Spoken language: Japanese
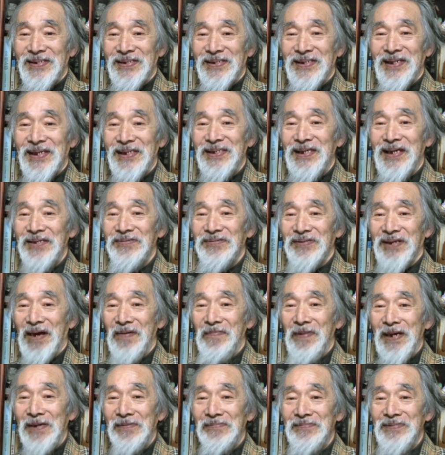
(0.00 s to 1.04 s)
絶対捕
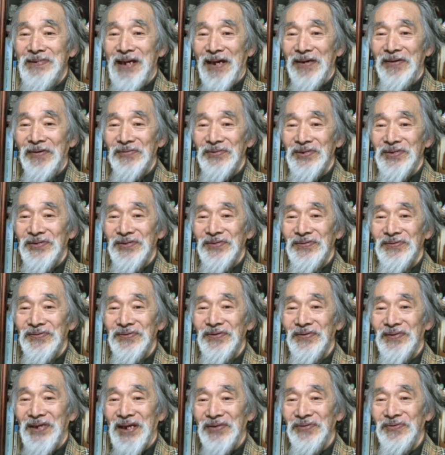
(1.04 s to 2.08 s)
まえるなよという
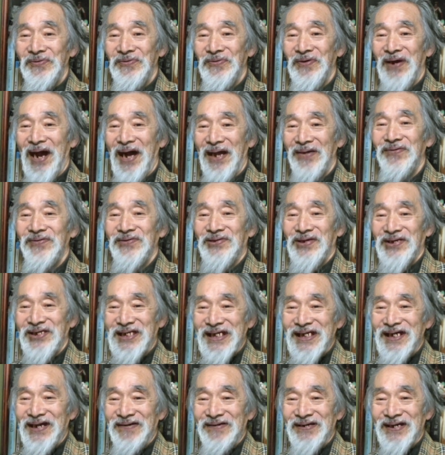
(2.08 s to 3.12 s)
ようなとこがあるんで
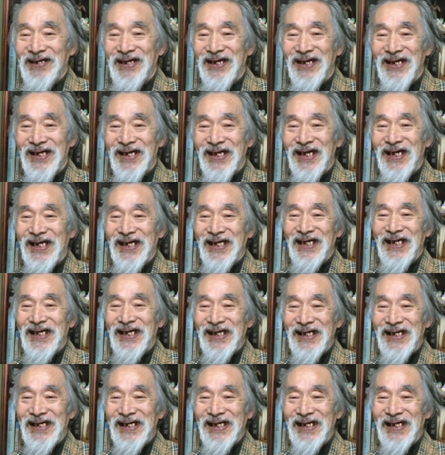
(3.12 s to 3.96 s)
す